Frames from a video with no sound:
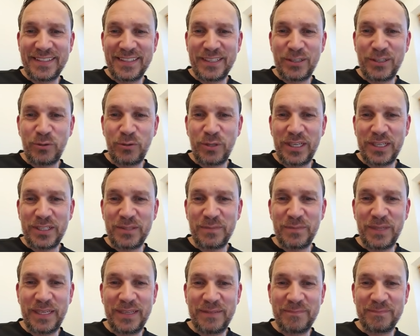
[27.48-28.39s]
Hallo
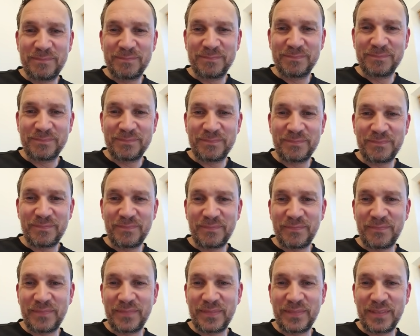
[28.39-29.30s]
Jasmin.
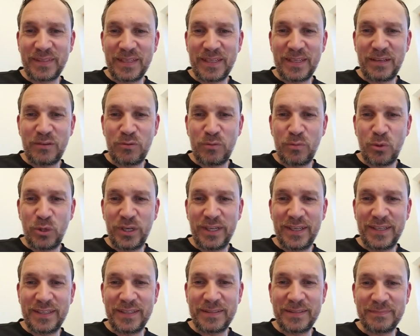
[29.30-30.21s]
Hallo
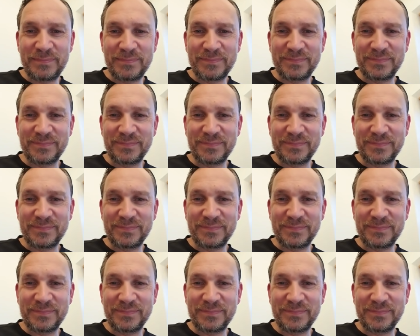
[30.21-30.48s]
Monika.